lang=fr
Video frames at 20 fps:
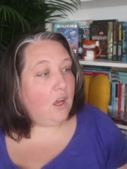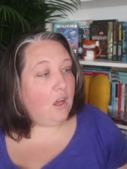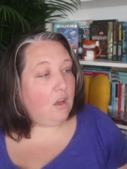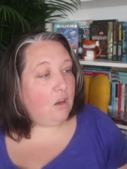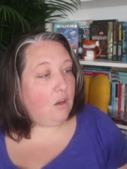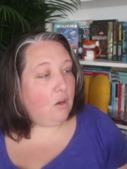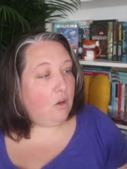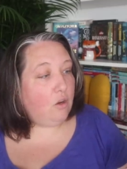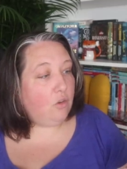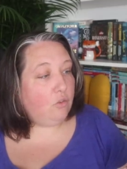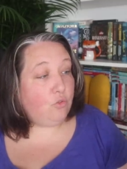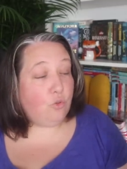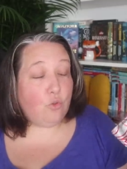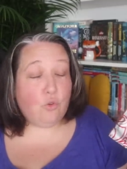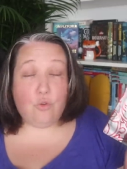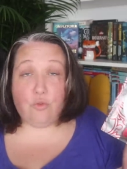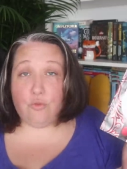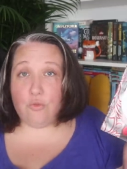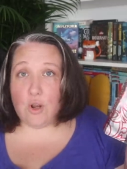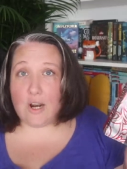
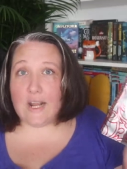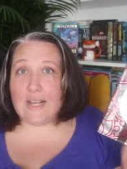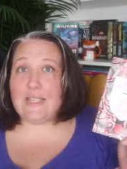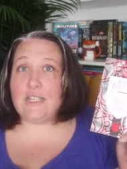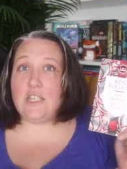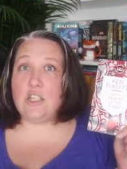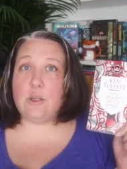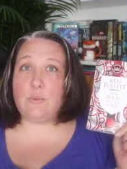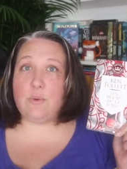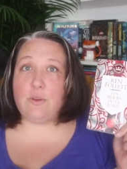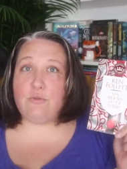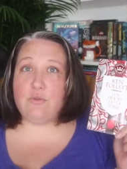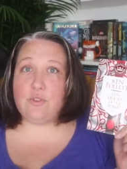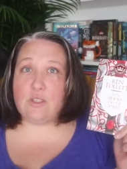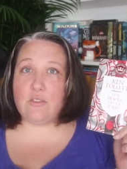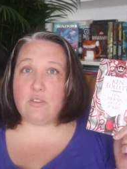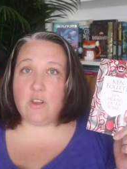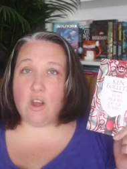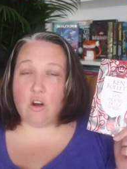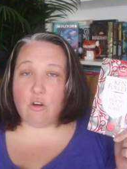donc voilà, si jamais vous avez